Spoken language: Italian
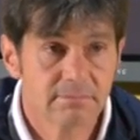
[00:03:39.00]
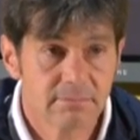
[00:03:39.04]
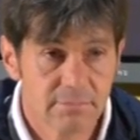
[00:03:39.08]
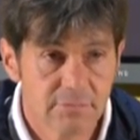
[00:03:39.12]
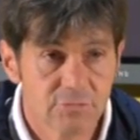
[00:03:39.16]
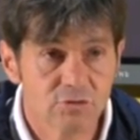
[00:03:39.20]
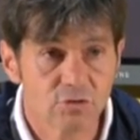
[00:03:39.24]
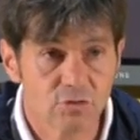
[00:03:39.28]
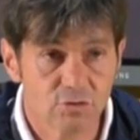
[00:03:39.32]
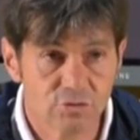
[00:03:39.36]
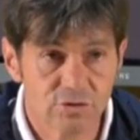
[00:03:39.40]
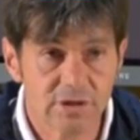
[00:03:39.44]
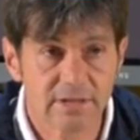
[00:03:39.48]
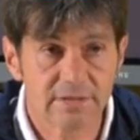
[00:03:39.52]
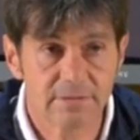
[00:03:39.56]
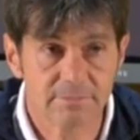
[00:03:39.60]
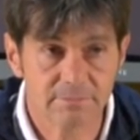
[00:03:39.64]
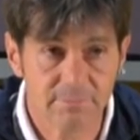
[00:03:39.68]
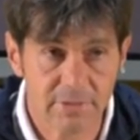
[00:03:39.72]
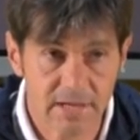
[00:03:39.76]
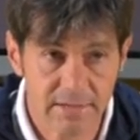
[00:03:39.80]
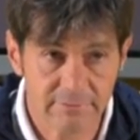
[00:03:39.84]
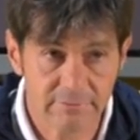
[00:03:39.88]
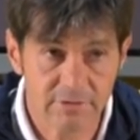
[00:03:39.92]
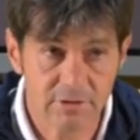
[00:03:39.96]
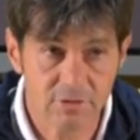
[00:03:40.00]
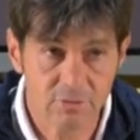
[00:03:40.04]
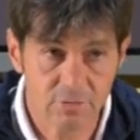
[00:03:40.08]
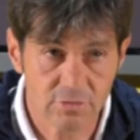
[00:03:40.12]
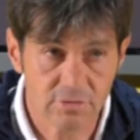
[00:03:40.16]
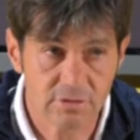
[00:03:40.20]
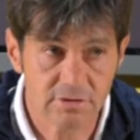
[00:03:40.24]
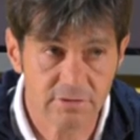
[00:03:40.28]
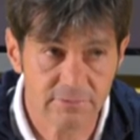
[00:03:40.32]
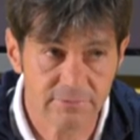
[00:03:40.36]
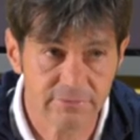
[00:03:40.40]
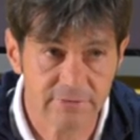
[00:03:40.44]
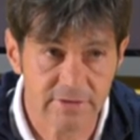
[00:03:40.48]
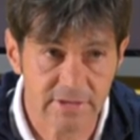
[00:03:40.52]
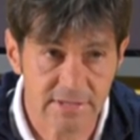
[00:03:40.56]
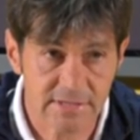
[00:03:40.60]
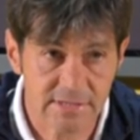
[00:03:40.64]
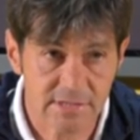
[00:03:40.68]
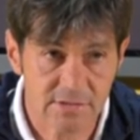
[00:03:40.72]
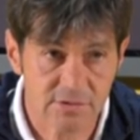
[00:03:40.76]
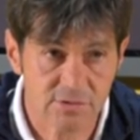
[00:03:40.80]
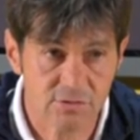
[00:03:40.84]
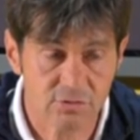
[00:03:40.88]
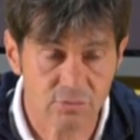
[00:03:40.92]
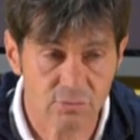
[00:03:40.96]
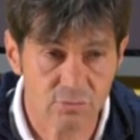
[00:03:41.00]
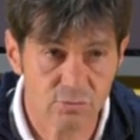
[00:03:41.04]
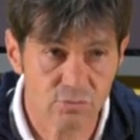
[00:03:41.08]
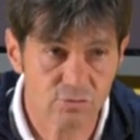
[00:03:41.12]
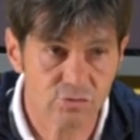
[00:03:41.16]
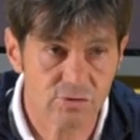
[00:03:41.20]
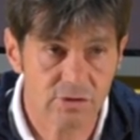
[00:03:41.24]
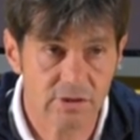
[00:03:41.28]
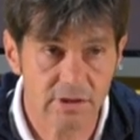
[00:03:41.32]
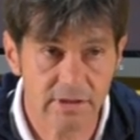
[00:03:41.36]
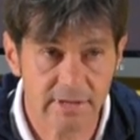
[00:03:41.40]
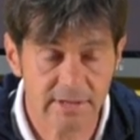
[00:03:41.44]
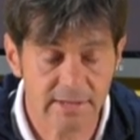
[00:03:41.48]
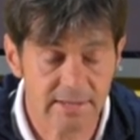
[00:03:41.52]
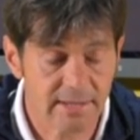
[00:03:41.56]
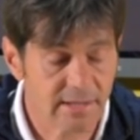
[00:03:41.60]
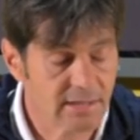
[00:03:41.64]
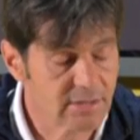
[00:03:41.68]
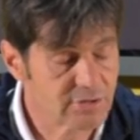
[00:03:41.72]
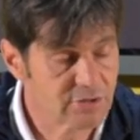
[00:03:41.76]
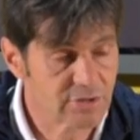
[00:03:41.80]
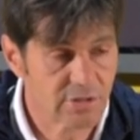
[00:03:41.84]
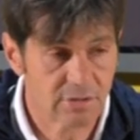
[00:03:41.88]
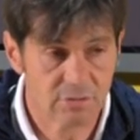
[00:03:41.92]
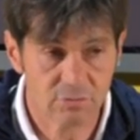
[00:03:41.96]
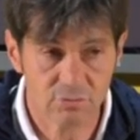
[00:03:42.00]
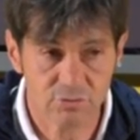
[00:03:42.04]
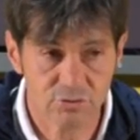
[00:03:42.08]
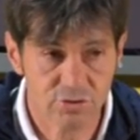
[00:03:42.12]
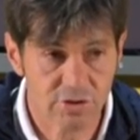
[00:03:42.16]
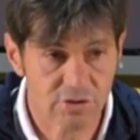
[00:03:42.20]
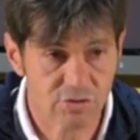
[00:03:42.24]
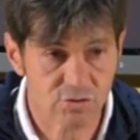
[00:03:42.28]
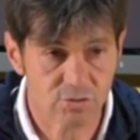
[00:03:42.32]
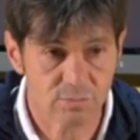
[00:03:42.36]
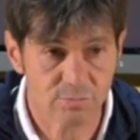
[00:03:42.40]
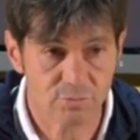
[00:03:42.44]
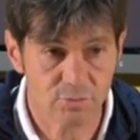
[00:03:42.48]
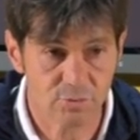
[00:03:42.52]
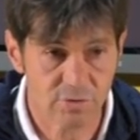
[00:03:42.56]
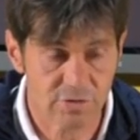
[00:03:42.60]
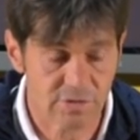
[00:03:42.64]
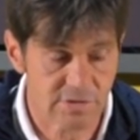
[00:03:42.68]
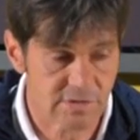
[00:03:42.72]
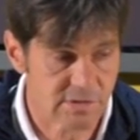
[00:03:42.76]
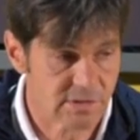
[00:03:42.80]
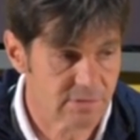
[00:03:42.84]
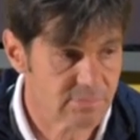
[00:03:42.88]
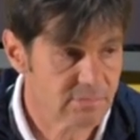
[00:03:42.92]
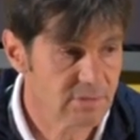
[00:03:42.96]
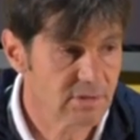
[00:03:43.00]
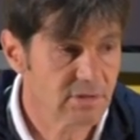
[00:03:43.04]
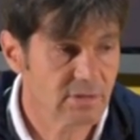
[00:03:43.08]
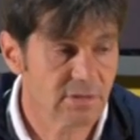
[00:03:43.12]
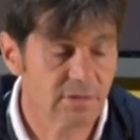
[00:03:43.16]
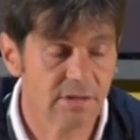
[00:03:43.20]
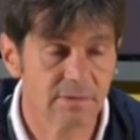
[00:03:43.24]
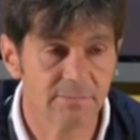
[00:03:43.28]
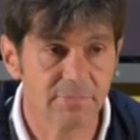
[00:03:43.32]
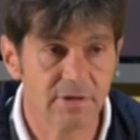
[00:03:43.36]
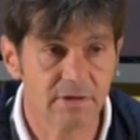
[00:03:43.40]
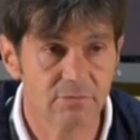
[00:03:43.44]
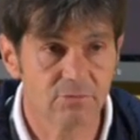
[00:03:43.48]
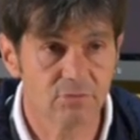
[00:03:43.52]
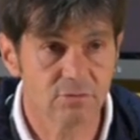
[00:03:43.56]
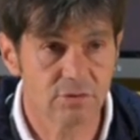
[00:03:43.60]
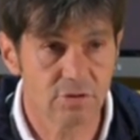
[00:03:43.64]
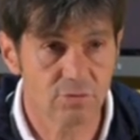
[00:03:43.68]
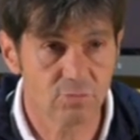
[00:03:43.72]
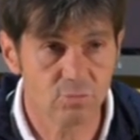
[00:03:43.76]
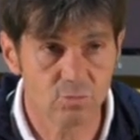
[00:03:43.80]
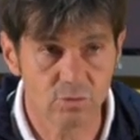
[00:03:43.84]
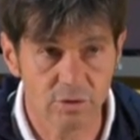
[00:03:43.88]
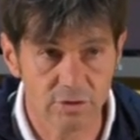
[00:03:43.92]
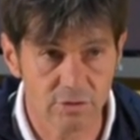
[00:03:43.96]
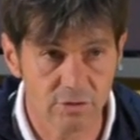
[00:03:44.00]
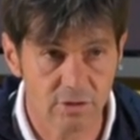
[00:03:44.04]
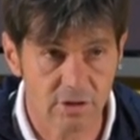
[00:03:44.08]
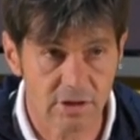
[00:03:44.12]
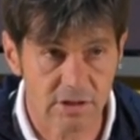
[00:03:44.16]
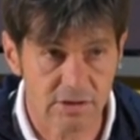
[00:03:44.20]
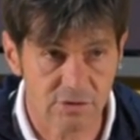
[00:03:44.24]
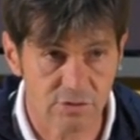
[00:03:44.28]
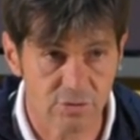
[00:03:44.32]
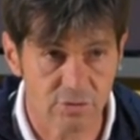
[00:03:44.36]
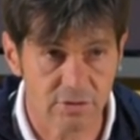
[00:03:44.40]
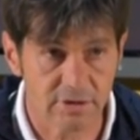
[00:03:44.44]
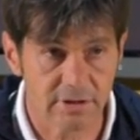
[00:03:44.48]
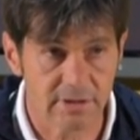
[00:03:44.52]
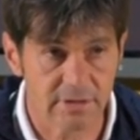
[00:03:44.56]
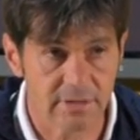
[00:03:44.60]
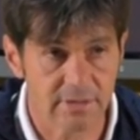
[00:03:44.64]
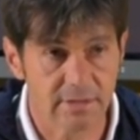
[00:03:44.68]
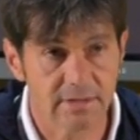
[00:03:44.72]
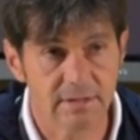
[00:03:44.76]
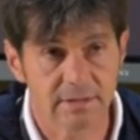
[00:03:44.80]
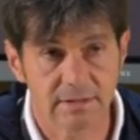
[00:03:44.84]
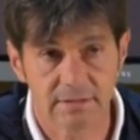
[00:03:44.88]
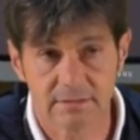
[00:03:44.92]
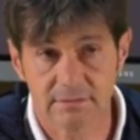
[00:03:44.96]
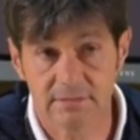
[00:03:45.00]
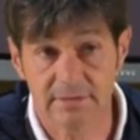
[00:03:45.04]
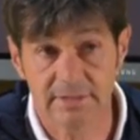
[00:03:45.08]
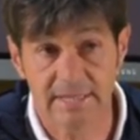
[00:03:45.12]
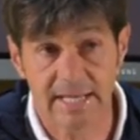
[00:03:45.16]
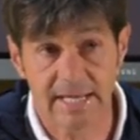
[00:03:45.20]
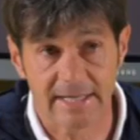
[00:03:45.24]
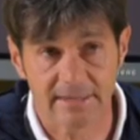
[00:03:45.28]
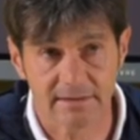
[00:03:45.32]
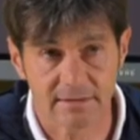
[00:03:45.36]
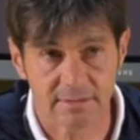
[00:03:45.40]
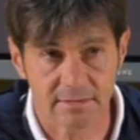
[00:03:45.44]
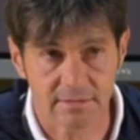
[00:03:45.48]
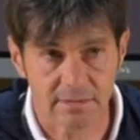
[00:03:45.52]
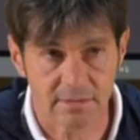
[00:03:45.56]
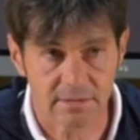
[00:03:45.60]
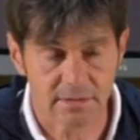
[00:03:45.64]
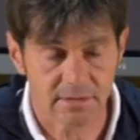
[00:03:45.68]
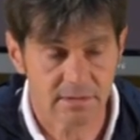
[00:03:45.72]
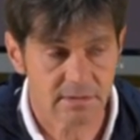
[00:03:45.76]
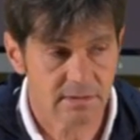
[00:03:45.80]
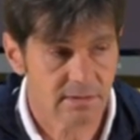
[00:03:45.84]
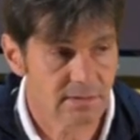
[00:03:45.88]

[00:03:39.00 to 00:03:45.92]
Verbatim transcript: sono stati bravi loro in difesa, si sono chiusi lì e ci hanno concesso pochissimo. Ne abbiamo avute due di occasioni nette,